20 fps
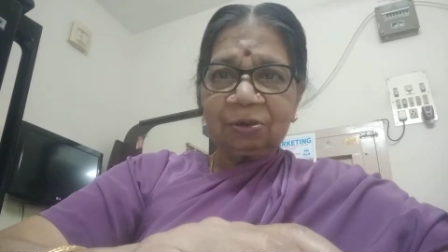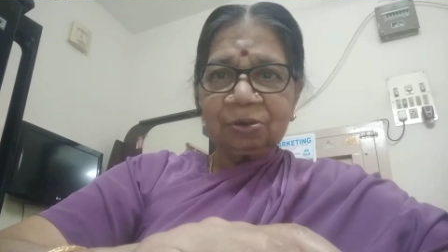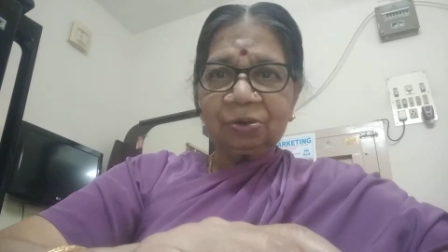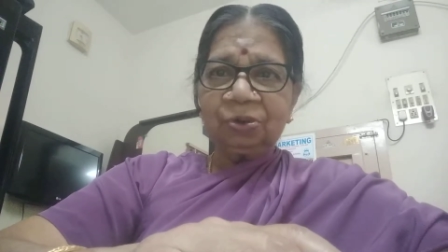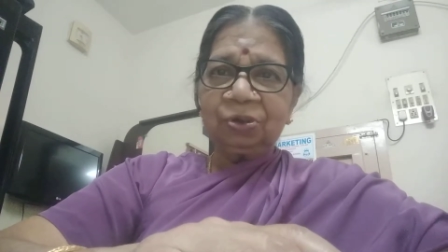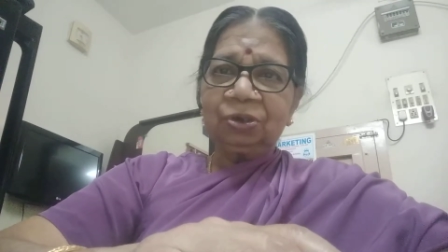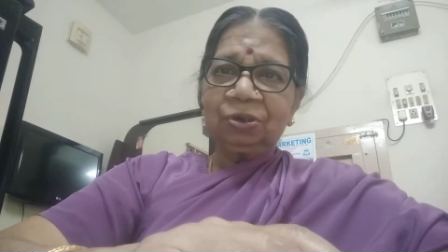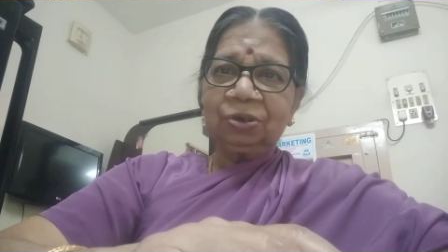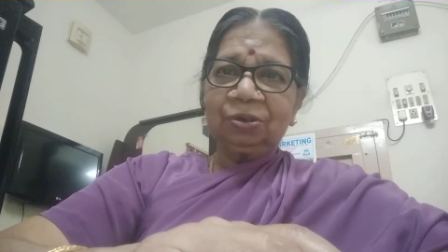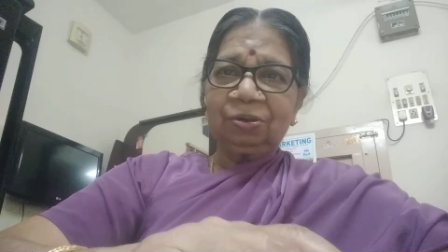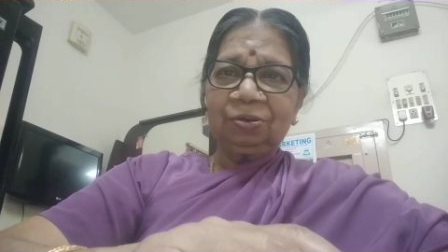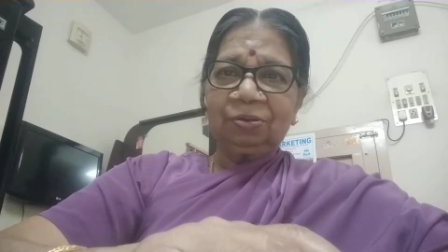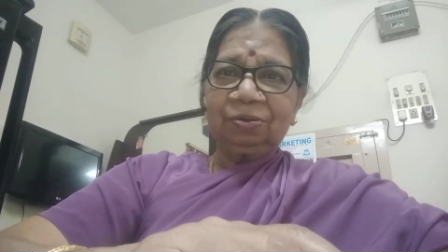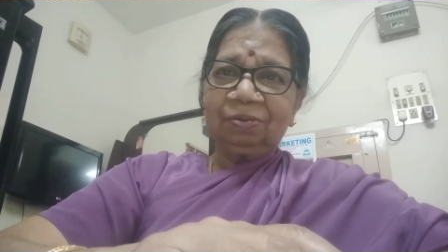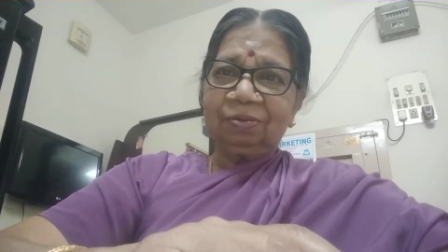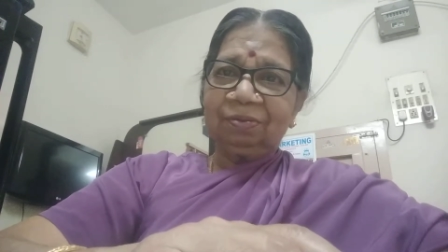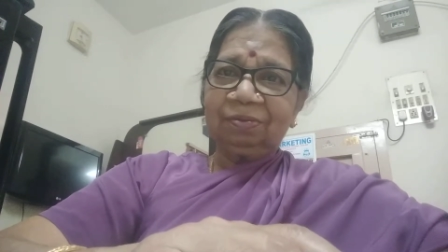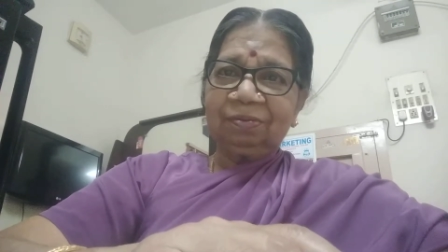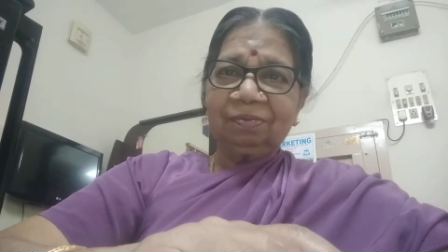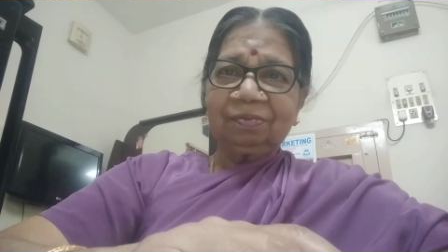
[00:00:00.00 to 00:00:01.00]
கொஞ்சம்
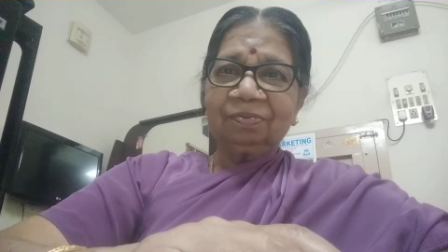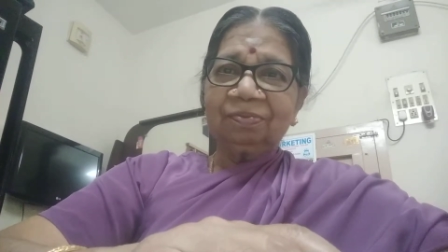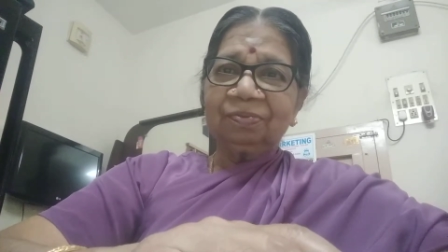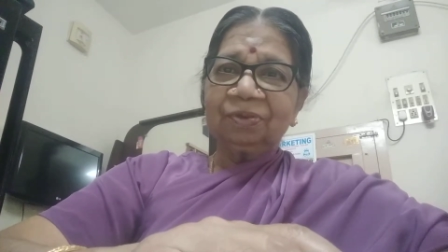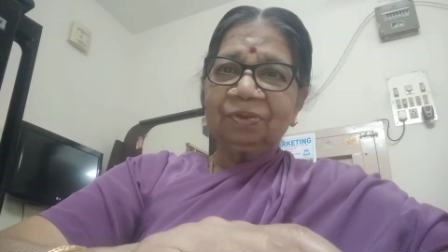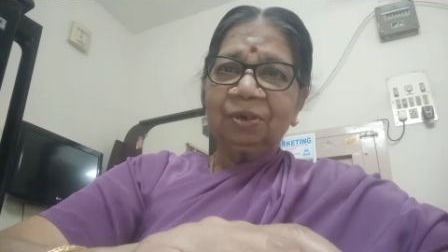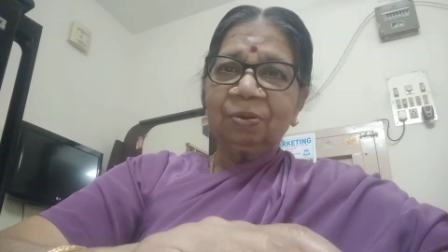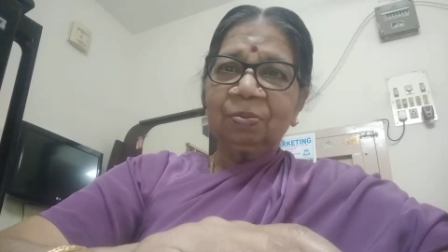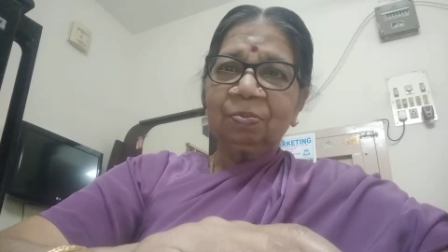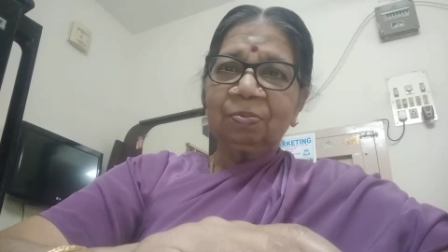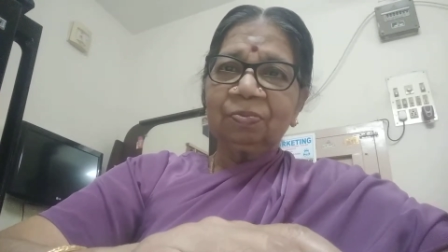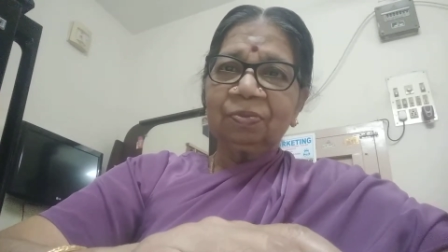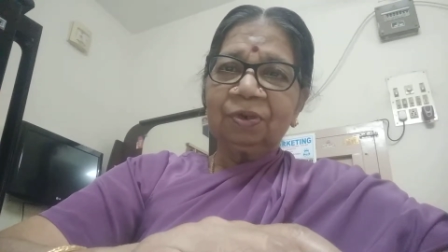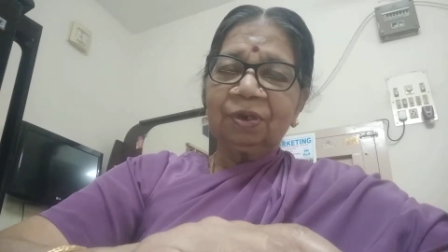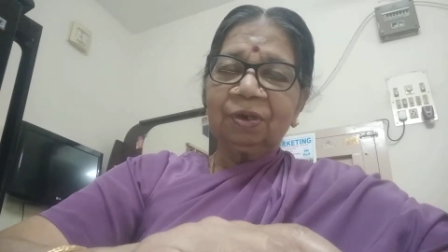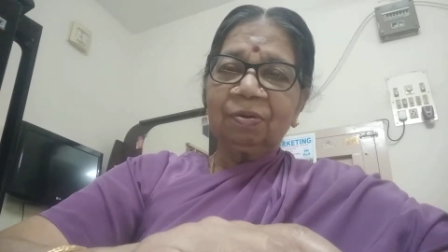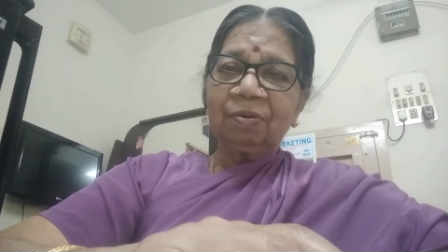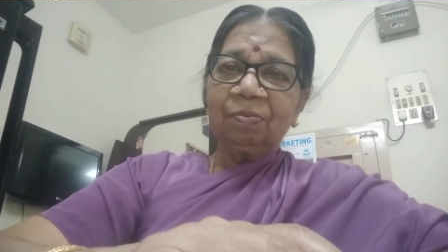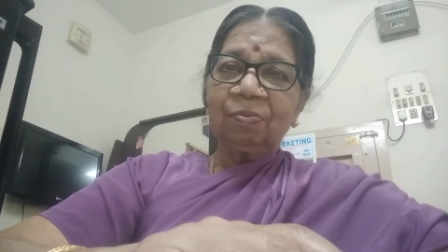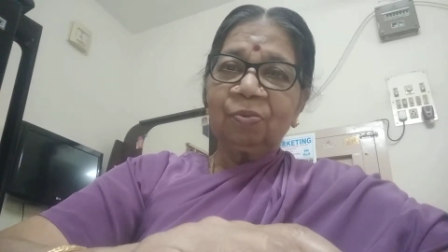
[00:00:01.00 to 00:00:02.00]

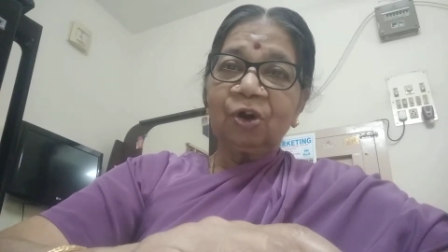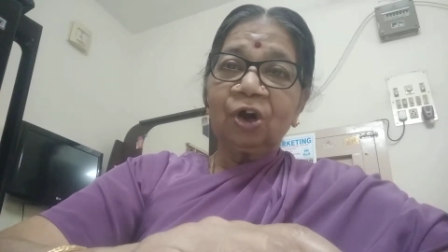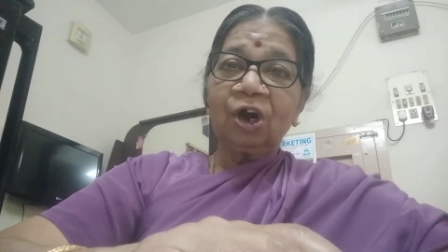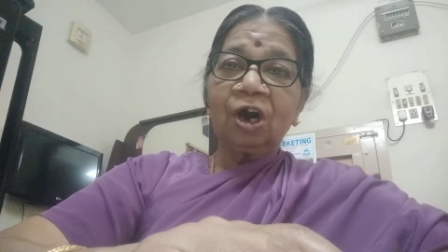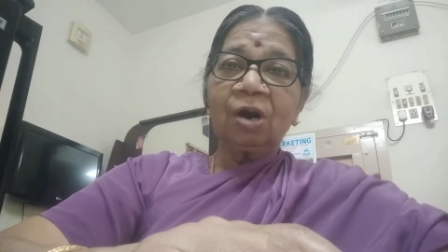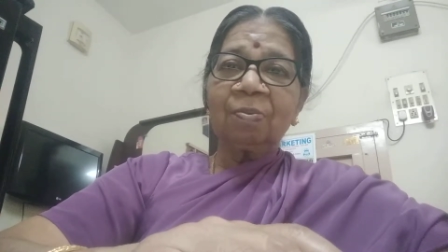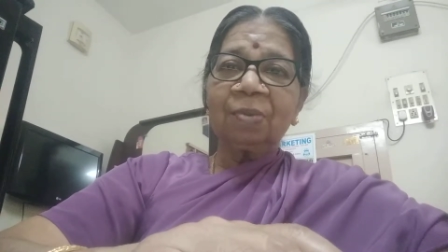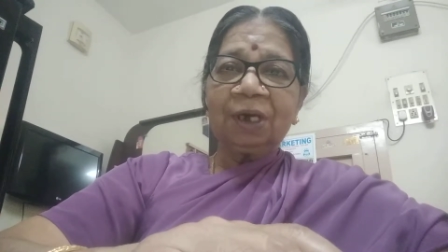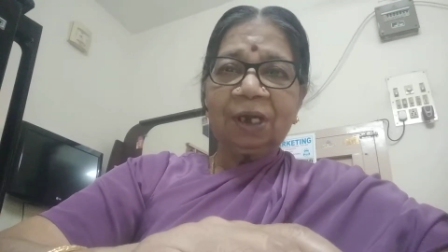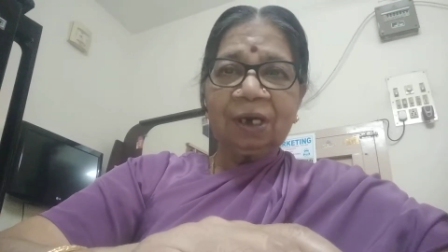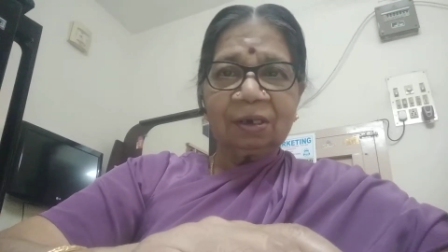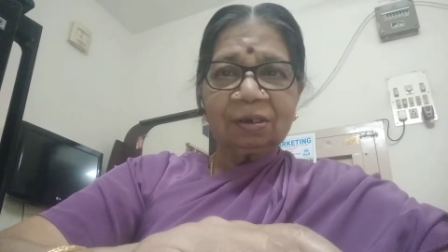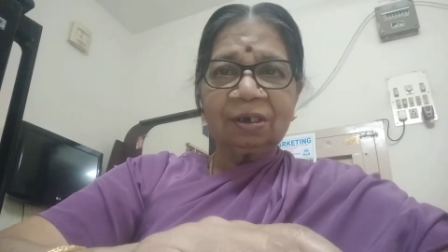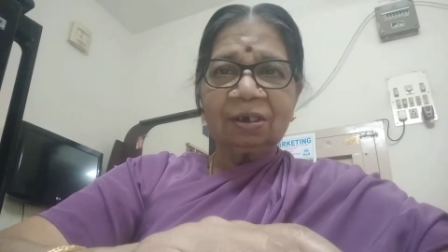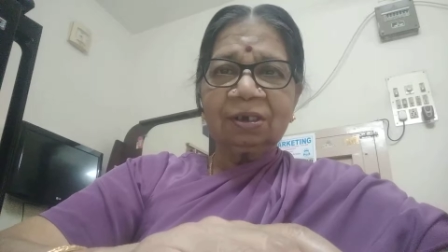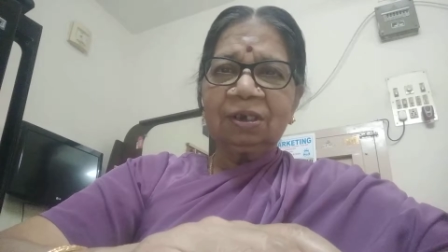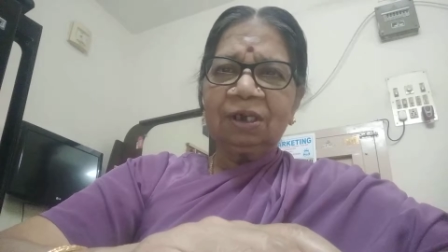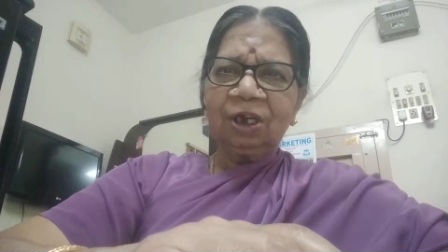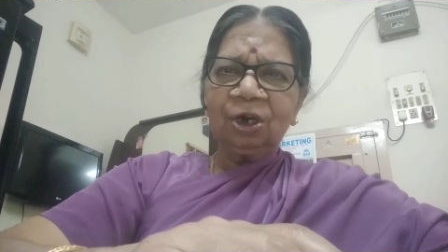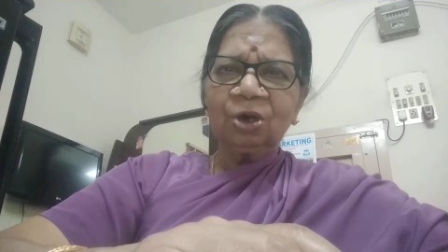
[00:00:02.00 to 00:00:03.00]
பொறாமை
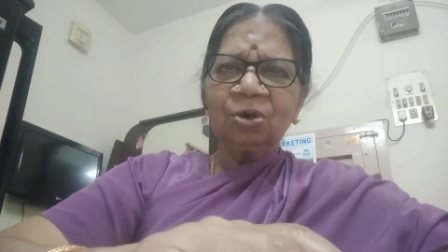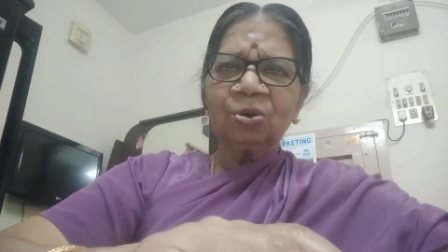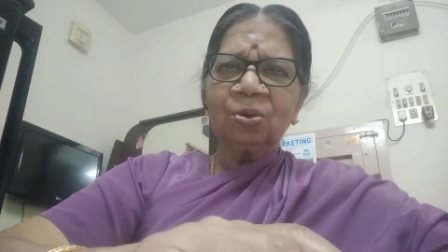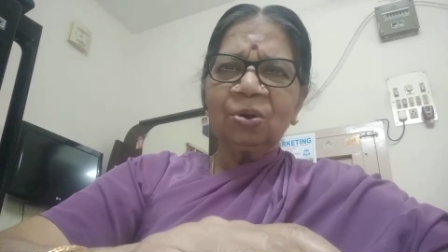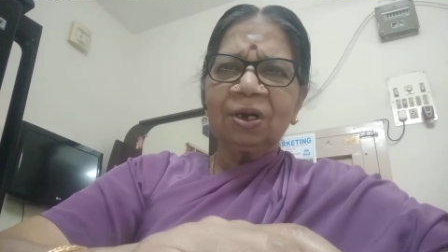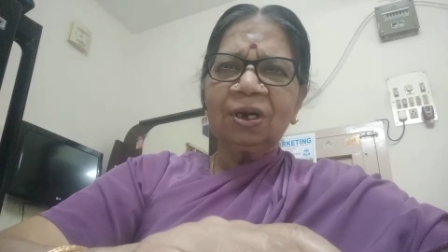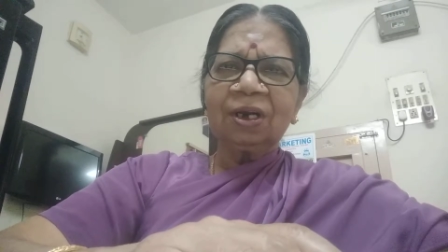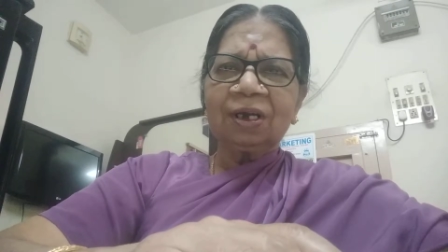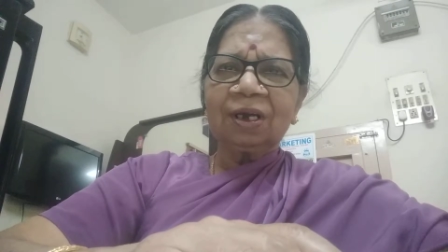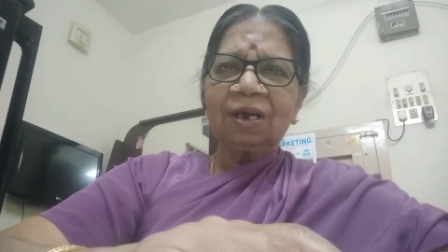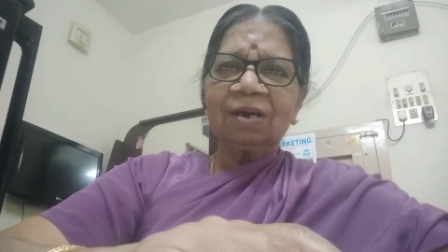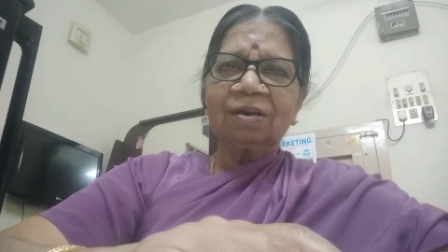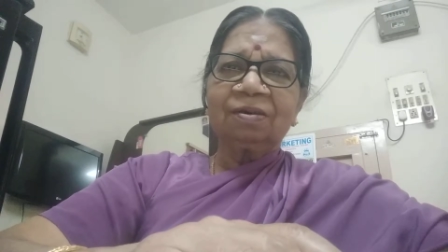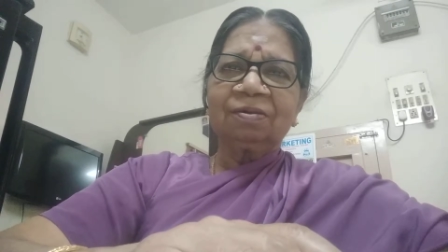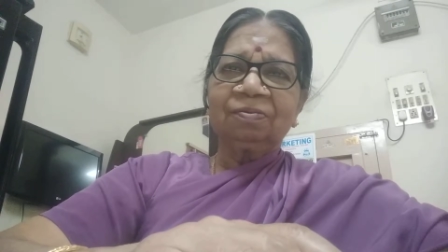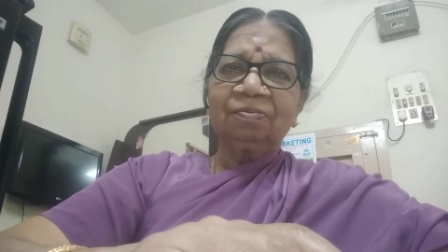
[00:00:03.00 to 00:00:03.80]
இருந்தது இருக்கும் இல்லையா